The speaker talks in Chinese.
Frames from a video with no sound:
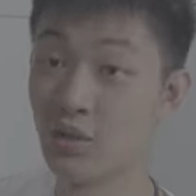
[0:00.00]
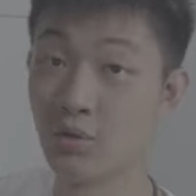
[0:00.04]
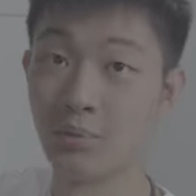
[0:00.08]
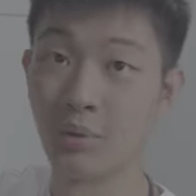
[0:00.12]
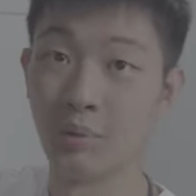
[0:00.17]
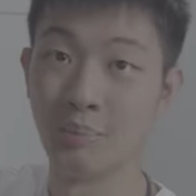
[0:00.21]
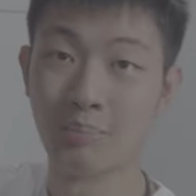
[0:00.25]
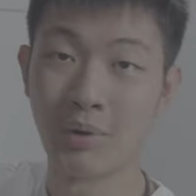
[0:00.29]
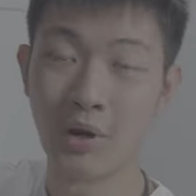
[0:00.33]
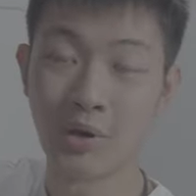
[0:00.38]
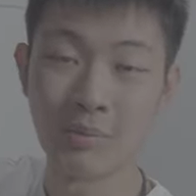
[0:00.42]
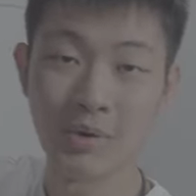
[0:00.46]
我们
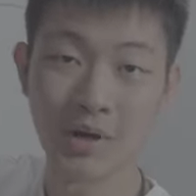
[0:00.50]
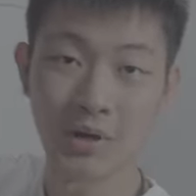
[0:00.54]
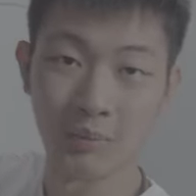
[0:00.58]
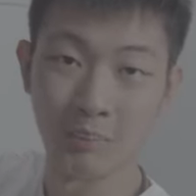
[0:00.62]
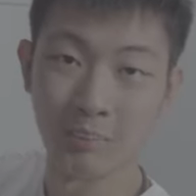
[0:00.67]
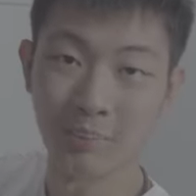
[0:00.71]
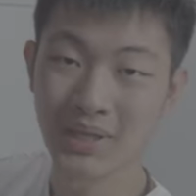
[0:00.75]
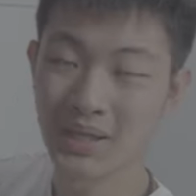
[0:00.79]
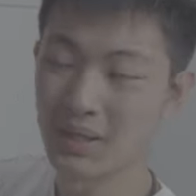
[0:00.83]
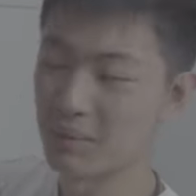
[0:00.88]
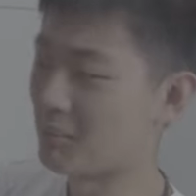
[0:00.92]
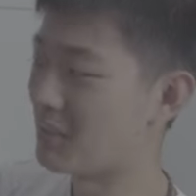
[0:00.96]
包包的
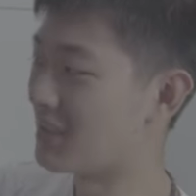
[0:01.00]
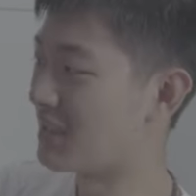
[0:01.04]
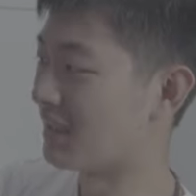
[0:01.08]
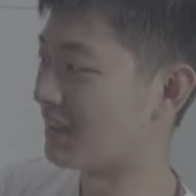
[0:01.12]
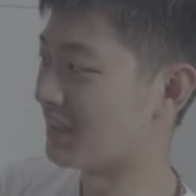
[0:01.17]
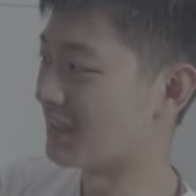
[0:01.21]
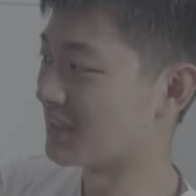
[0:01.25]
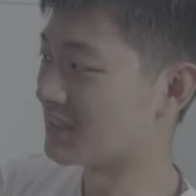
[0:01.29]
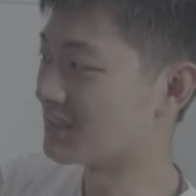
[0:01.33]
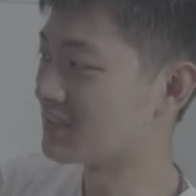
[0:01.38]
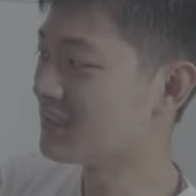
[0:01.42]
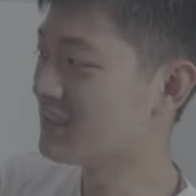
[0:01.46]
背面，
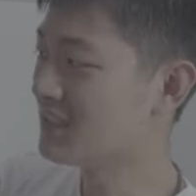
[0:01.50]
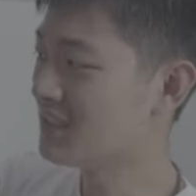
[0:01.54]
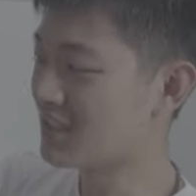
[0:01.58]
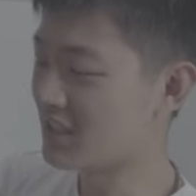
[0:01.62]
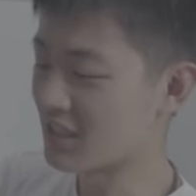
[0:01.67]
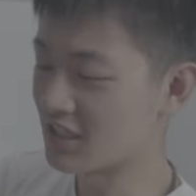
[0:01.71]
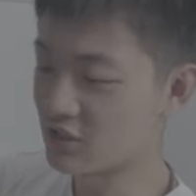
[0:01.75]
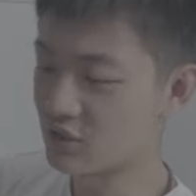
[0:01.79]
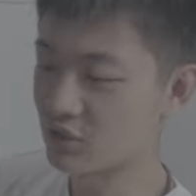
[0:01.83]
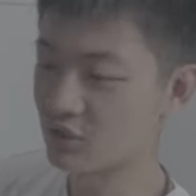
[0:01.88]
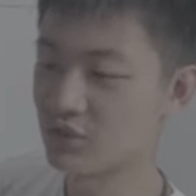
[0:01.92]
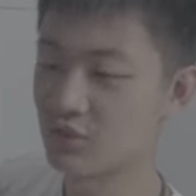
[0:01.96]
那这
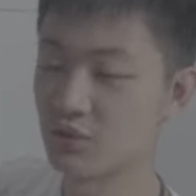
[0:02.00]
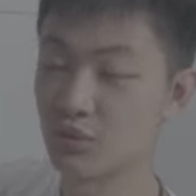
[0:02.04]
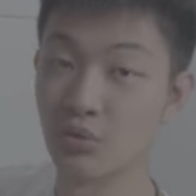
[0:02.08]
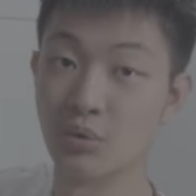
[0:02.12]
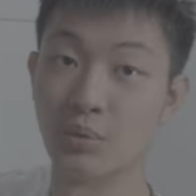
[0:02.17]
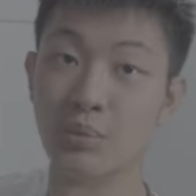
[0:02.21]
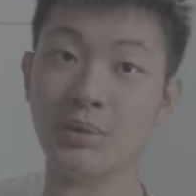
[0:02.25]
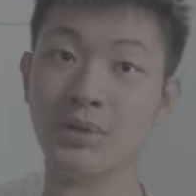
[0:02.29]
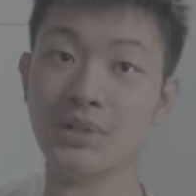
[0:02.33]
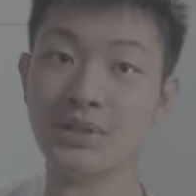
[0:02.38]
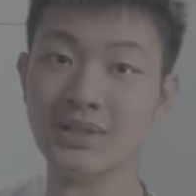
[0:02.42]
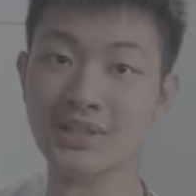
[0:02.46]
里就是我
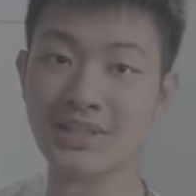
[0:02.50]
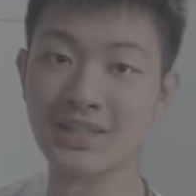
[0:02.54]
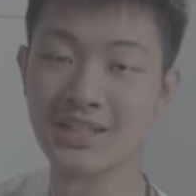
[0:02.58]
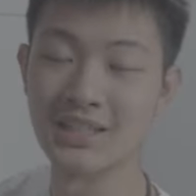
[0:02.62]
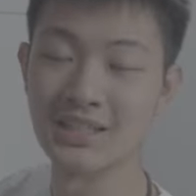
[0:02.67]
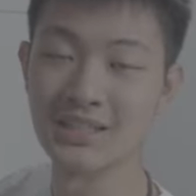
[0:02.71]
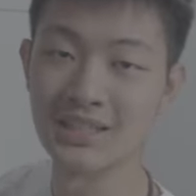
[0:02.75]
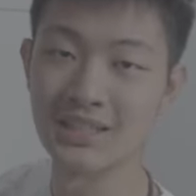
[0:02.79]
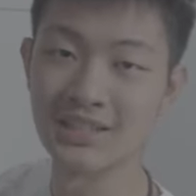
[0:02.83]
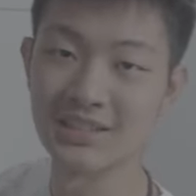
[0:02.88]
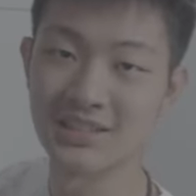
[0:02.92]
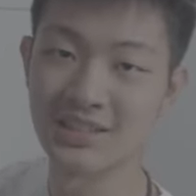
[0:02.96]
们贴
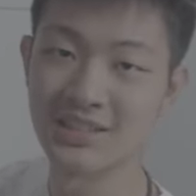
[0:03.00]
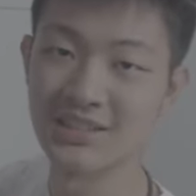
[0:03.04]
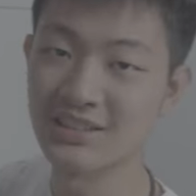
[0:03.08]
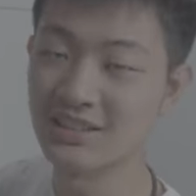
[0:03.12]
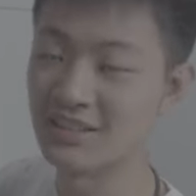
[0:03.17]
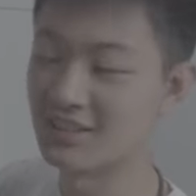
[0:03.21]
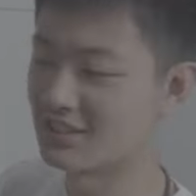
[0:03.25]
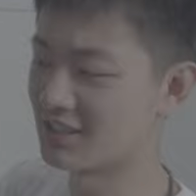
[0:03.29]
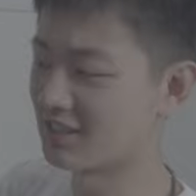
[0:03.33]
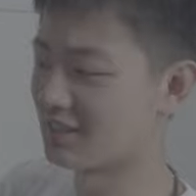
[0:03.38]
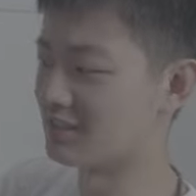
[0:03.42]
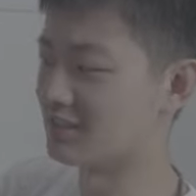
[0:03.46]
在身
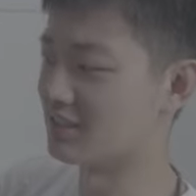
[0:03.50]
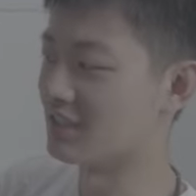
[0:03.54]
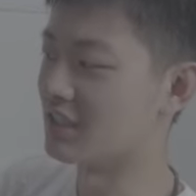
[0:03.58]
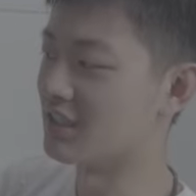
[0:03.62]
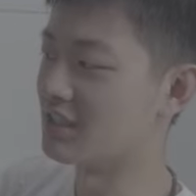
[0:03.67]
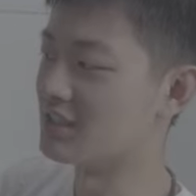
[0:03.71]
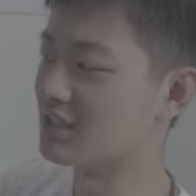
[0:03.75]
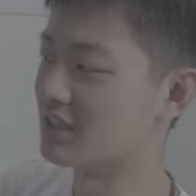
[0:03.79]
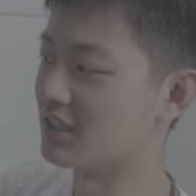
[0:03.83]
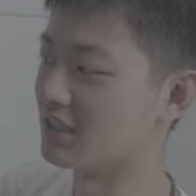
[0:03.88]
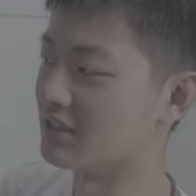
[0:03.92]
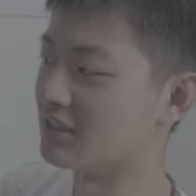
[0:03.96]
体上这一
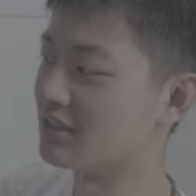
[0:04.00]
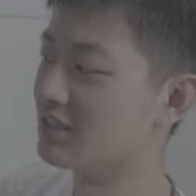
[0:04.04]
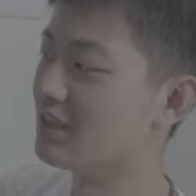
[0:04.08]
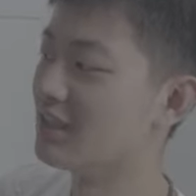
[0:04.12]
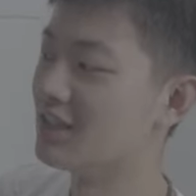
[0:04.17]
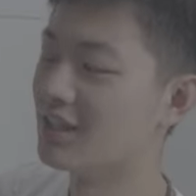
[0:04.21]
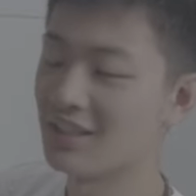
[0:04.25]
层。